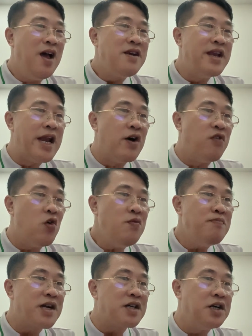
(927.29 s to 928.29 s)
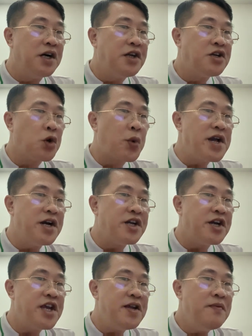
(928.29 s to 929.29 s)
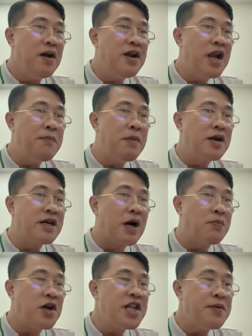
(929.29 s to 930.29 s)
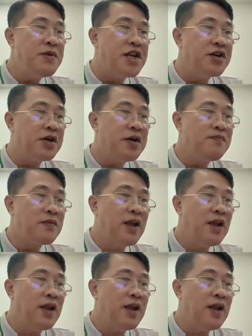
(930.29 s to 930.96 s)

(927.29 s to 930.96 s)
Nên Đình Vũ bật cười rồi quay người rời đi, là mình không nói thêm gì nữa.